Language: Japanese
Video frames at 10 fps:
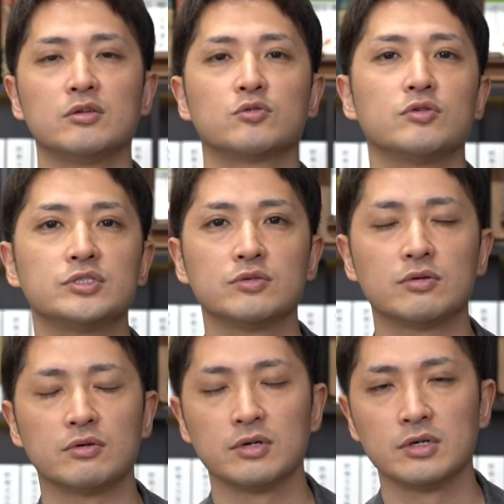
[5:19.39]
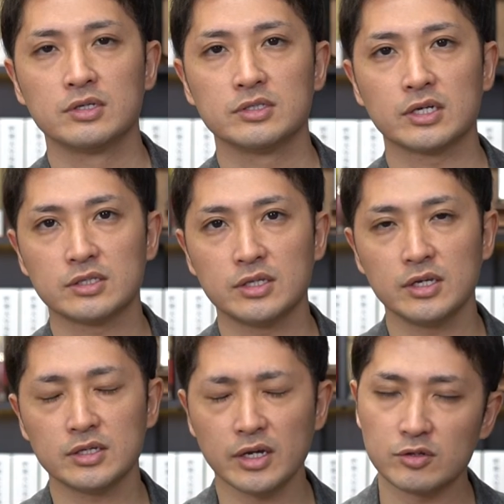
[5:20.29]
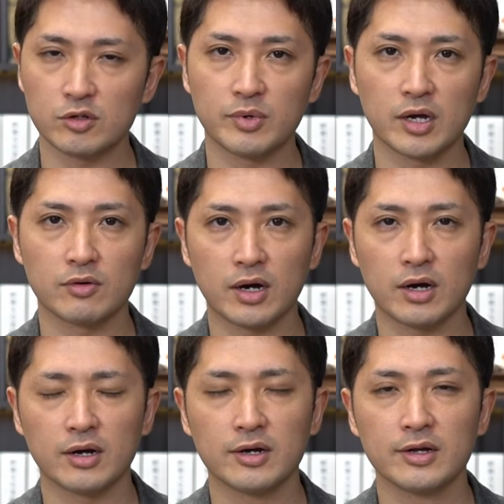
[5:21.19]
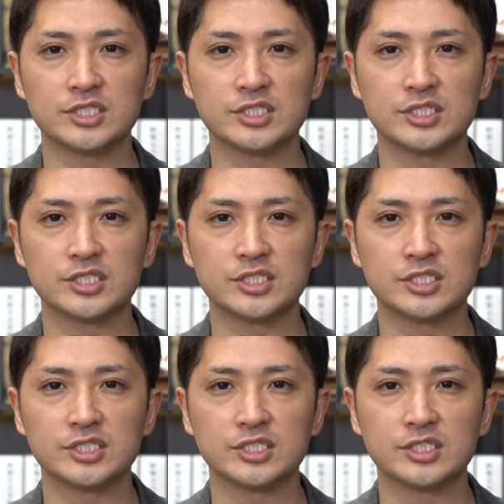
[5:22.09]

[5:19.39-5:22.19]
投資をやっていきたいという場合は、